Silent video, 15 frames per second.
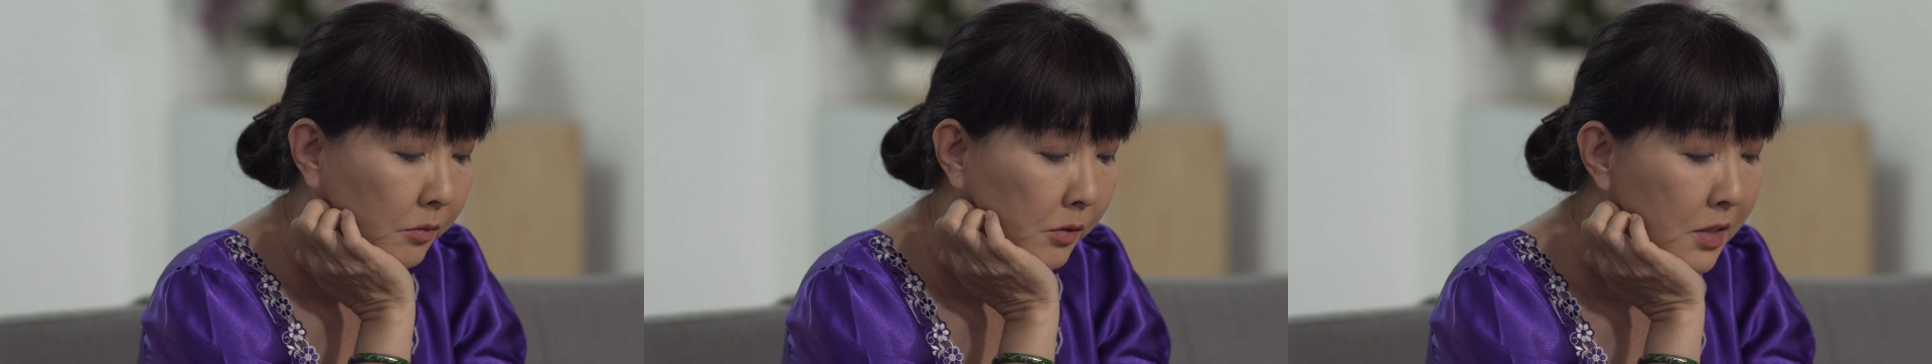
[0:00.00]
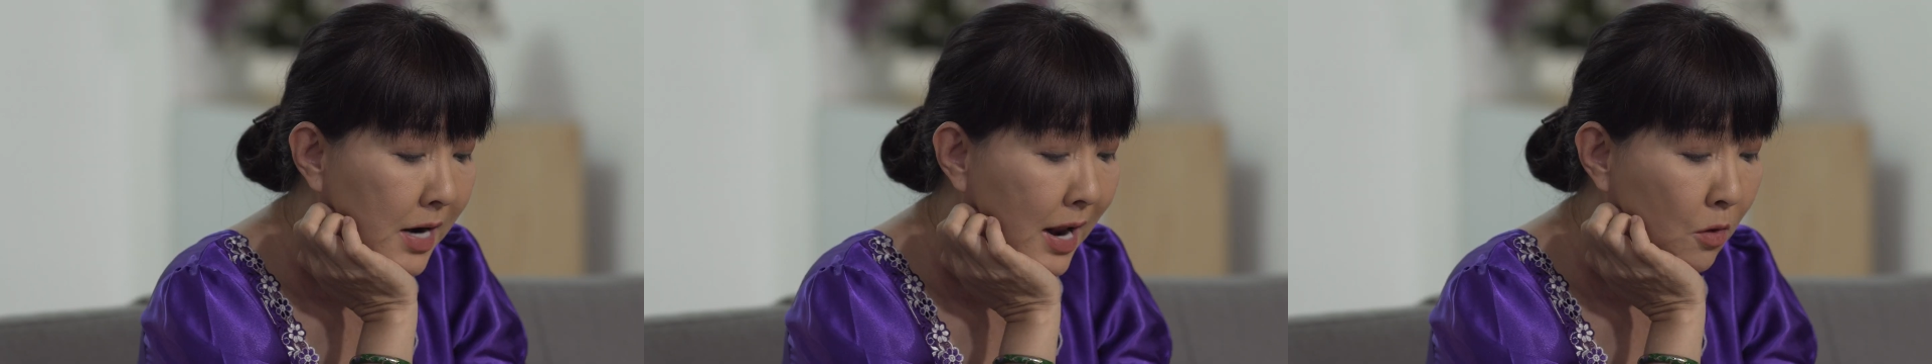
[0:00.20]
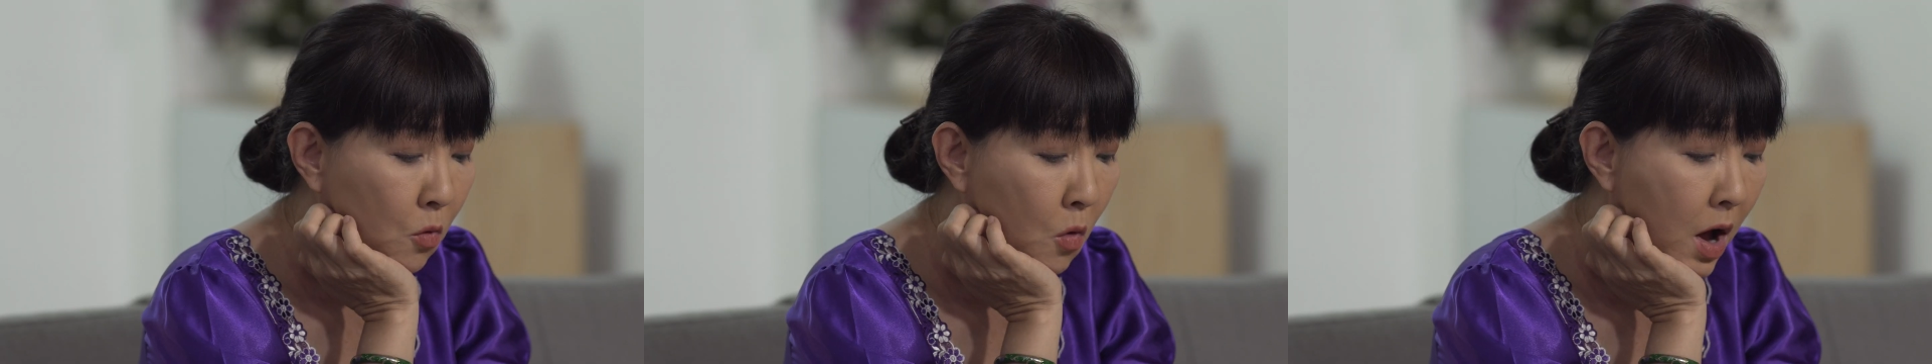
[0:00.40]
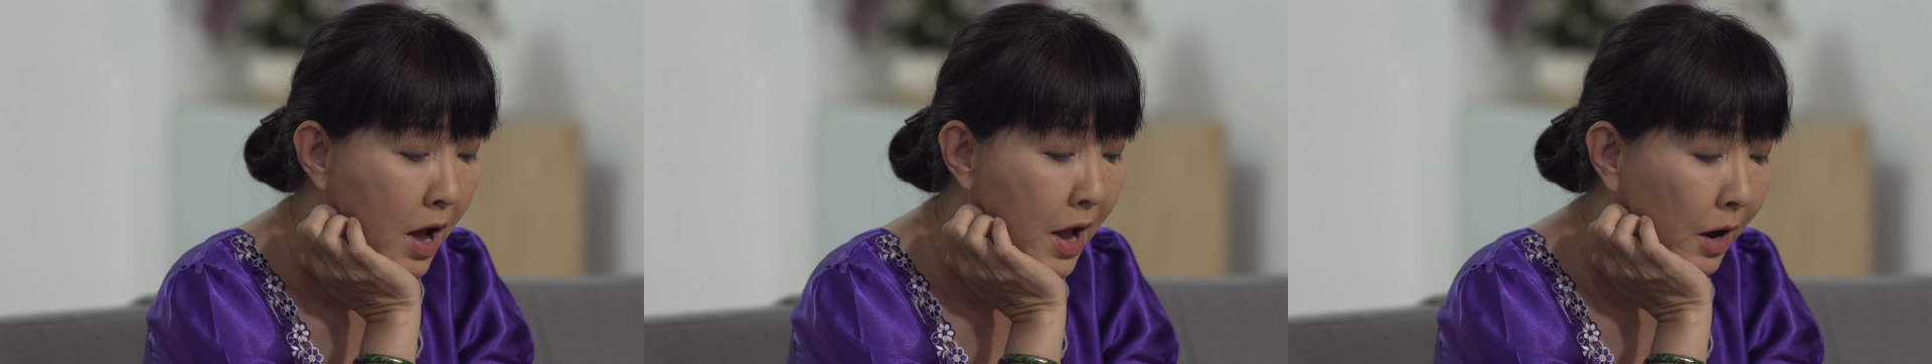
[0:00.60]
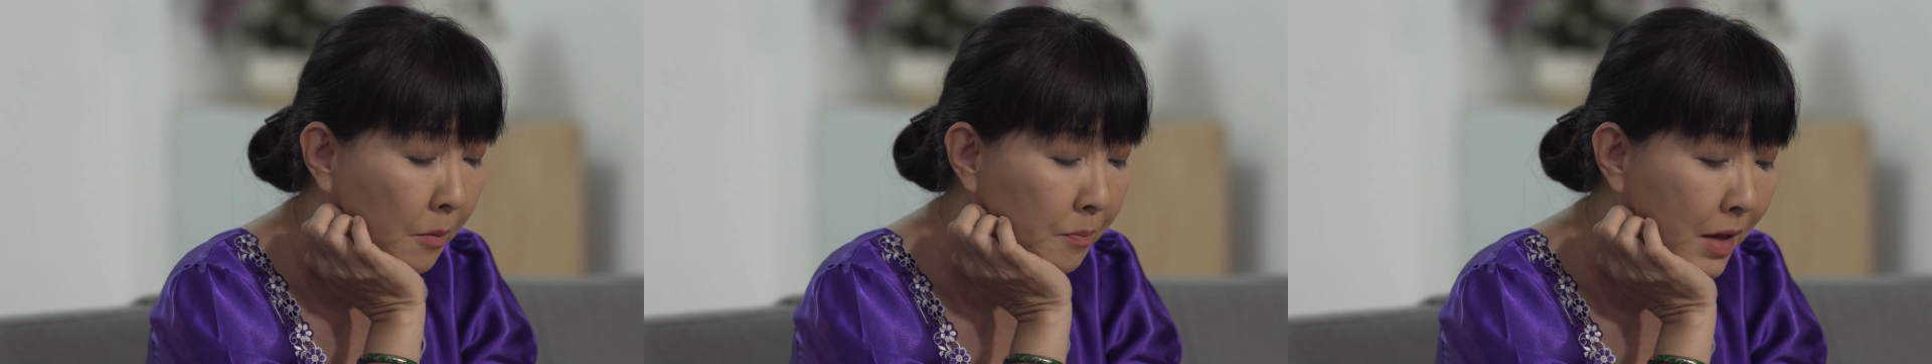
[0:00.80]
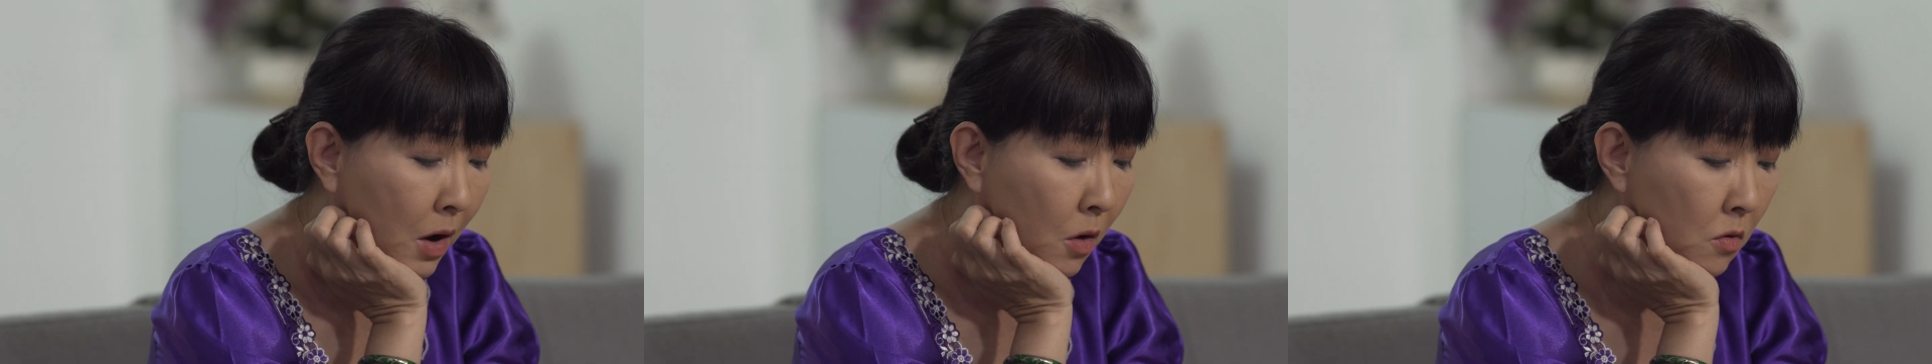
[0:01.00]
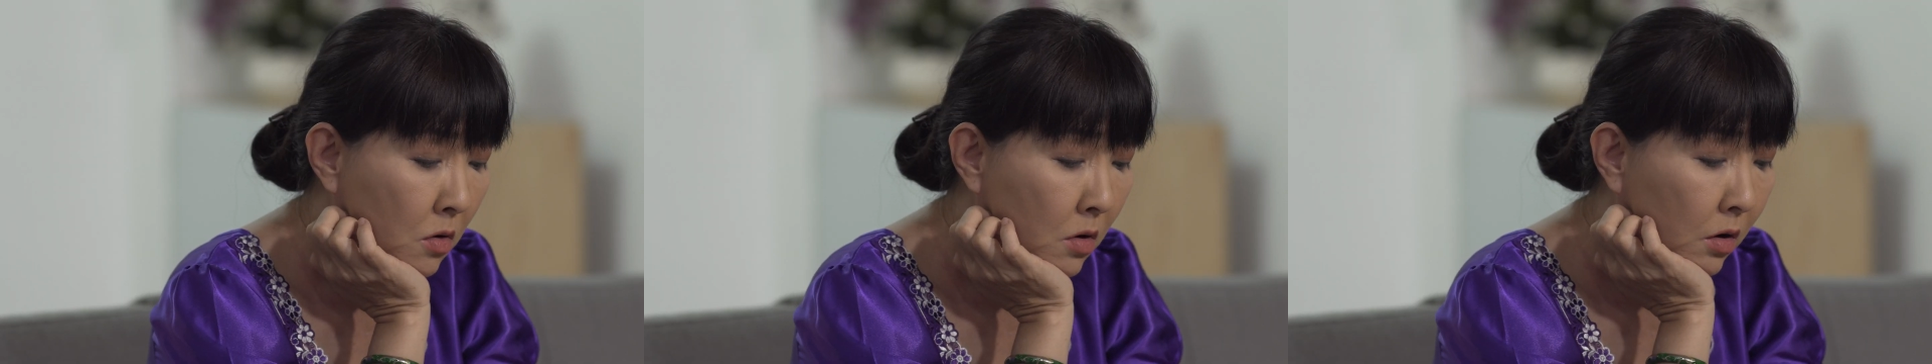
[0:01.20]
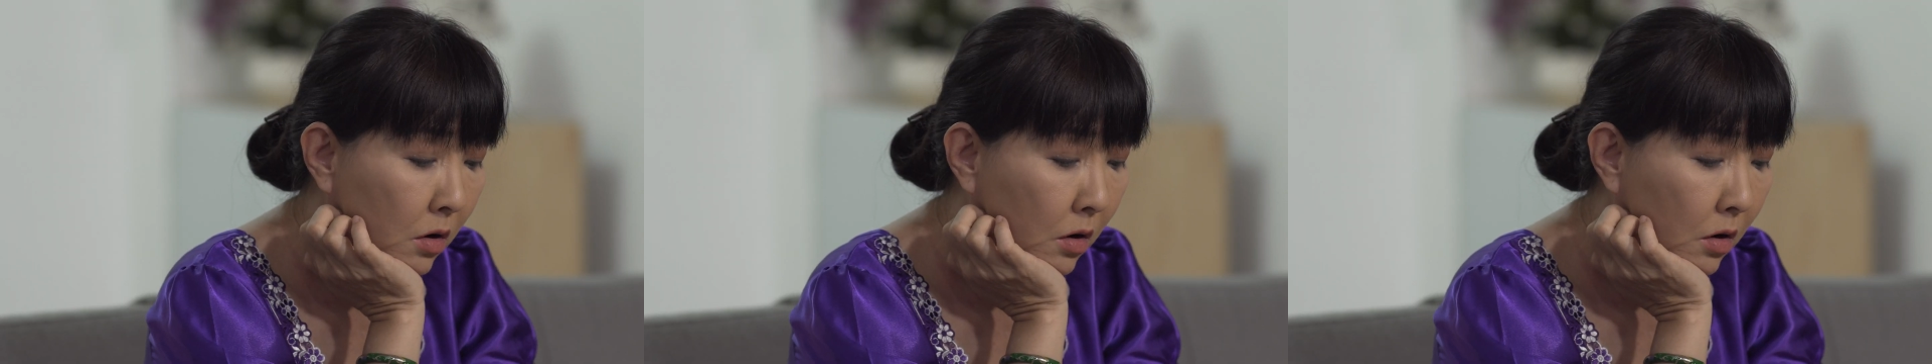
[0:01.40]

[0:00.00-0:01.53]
Bữa nay quê không nấu.